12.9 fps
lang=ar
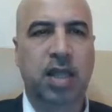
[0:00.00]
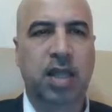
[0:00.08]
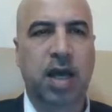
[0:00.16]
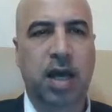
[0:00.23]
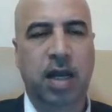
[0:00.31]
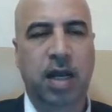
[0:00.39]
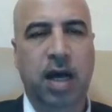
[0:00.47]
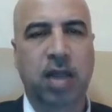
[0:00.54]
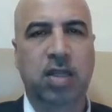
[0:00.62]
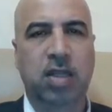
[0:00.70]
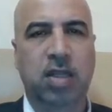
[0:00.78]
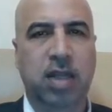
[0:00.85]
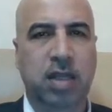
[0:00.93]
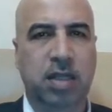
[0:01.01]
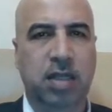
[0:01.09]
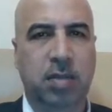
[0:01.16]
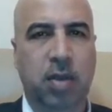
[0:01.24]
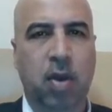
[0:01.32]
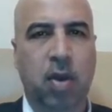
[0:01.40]
أثناء العرض
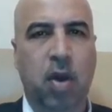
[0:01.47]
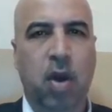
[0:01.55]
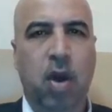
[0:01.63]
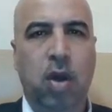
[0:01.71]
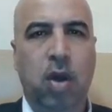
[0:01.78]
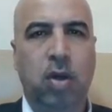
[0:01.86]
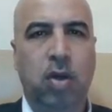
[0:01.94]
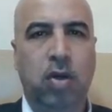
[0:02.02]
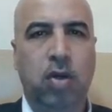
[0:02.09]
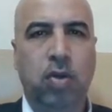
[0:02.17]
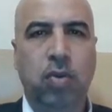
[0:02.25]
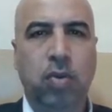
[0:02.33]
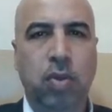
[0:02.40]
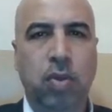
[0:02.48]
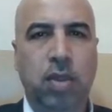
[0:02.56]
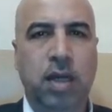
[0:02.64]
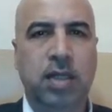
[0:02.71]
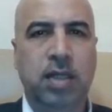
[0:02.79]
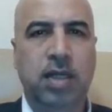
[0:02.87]
التقديمي للعروض
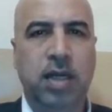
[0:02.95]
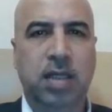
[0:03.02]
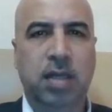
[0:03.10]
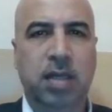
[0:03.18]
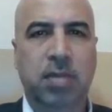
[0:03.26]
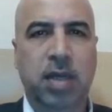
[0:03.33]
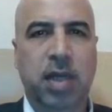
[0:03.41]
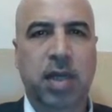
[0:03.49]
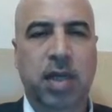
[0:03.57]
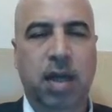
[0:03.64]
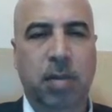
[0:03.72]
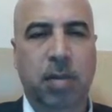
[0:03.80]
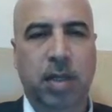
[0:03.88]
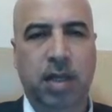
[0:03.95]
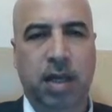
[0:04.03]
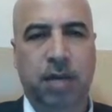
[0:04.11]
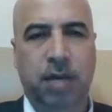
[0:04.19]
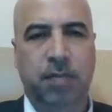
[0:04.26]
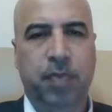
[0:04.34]
التقديمية
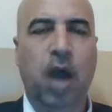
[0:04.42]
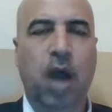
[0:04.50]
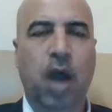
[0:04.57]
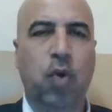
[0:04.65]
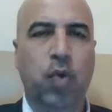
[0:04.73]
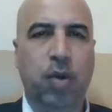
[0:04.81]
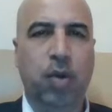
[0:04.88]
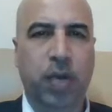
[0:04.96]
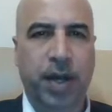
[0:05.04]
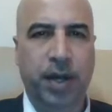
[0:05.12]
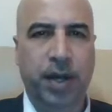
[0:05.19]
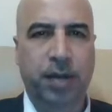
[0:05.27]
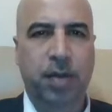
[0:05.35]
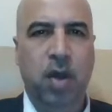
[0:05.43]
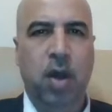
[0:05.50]
نمطين أو نوعين